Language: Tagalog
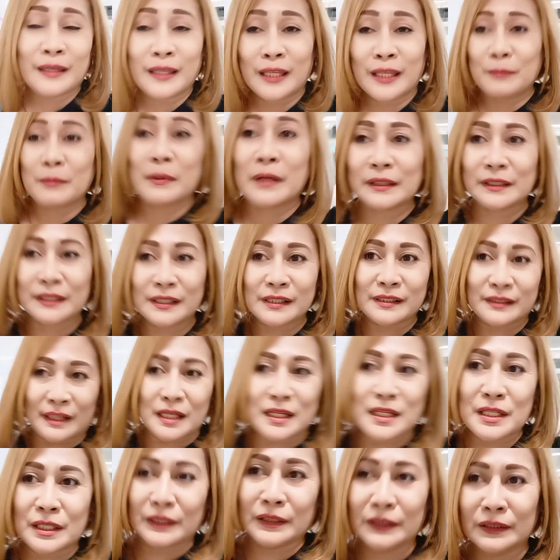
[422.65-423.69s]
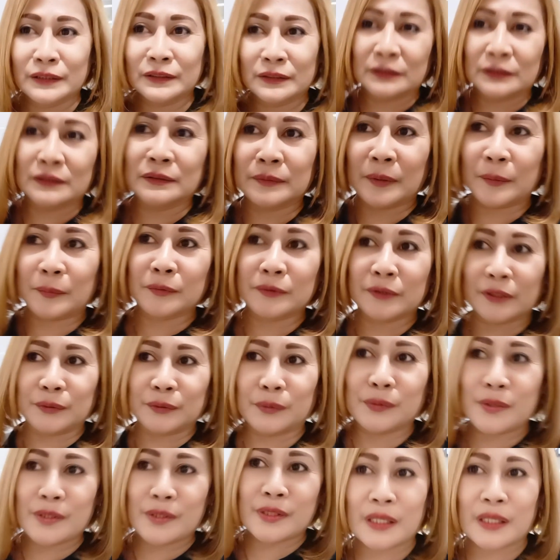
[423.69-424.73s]
eh, MRT station papunta
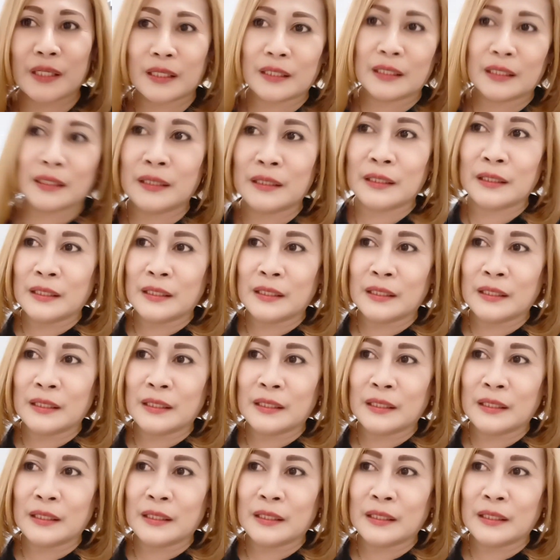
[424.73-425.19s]
doon sa